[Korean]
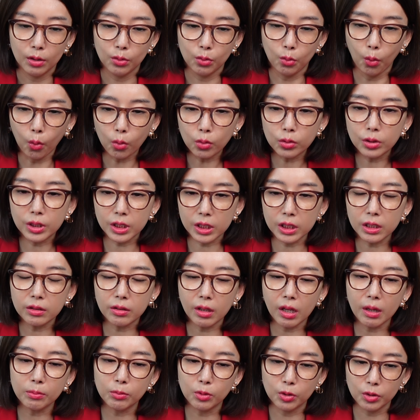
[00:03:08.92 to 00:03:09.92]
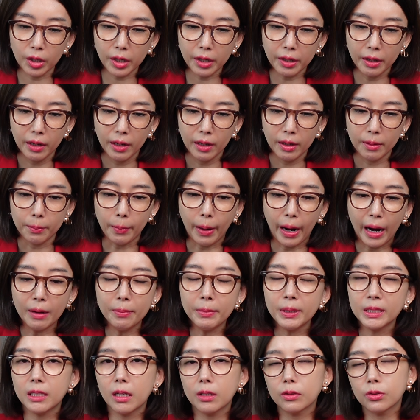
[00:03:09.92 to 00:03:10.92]
녹취 때문에
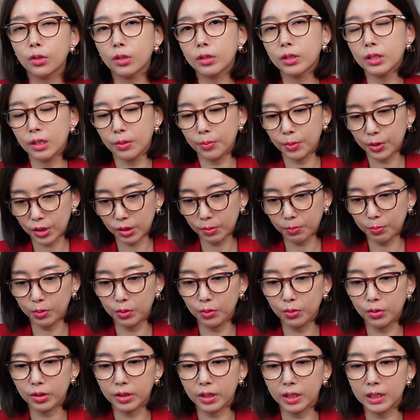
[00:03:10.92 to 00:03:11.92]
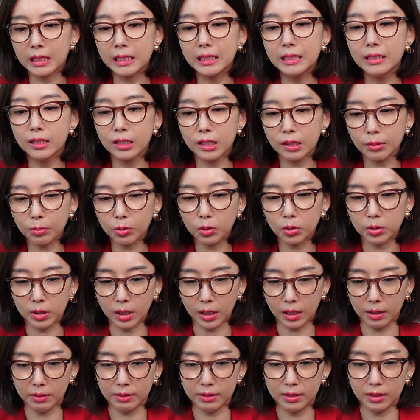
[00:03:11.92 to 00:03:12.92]
마음의 상처를 입으신 분들께 진심으로
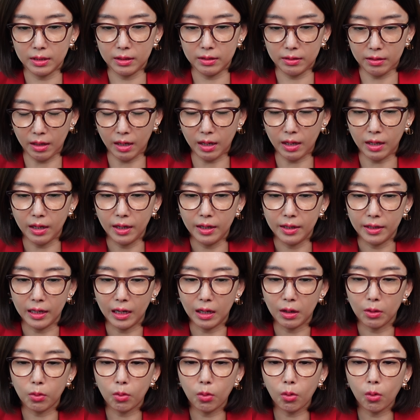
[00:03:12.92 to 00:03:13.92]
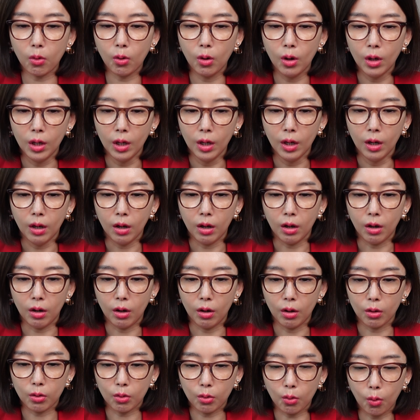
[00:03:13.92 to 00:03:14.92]
사과드린다라고
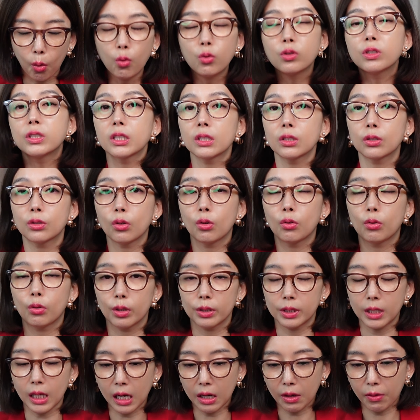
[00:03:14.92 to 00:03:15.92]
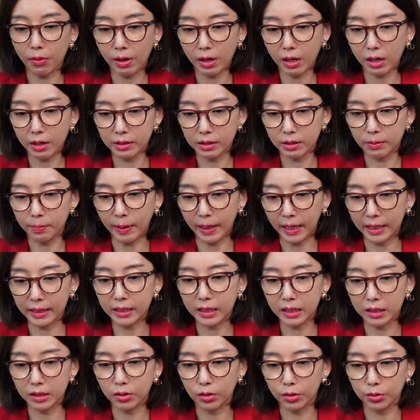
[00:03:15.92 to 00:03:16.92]
공식적으로 사과를
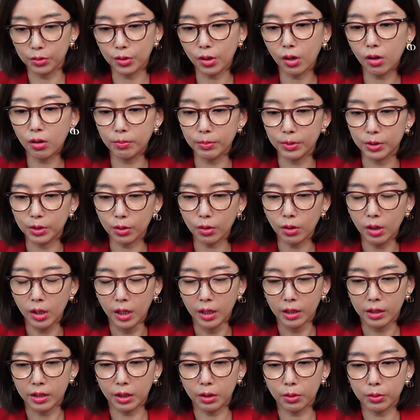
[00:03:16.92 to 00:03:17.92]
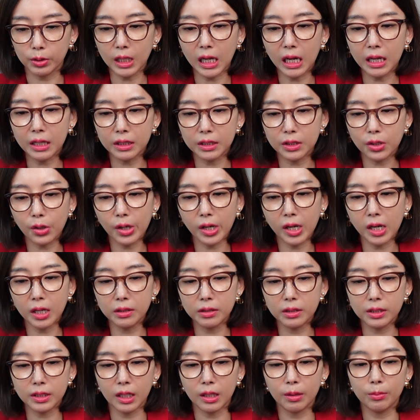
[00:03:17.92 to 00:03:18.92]
밝힌 건 처음이죠. 그리고
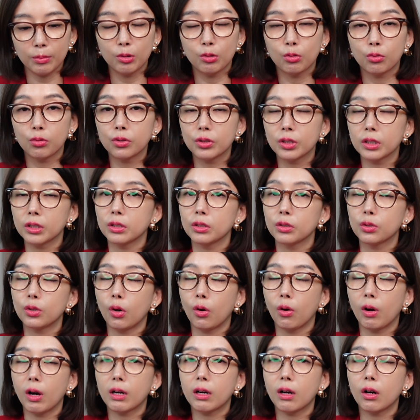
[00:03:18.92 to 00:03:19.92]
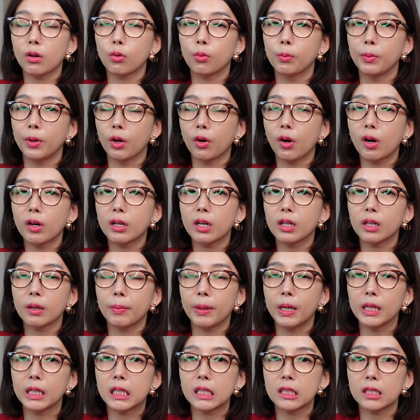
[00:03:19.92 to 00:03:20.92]
사죄하는 사람이 누군지는 정확하고 명확하게
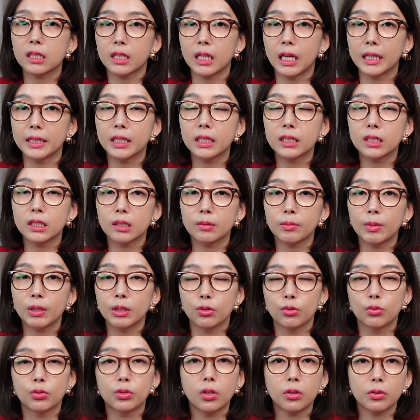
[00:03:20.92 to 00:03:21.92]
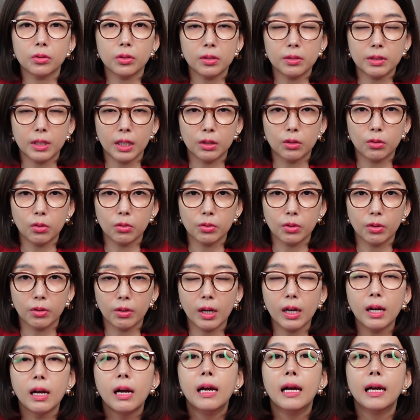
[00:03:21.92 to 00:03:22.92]
밝히진 않았지만 윤석열
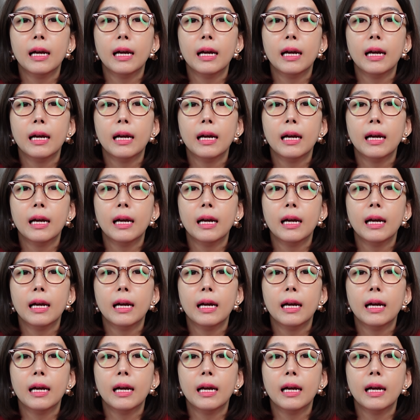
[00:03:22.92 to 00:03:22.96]
대통령과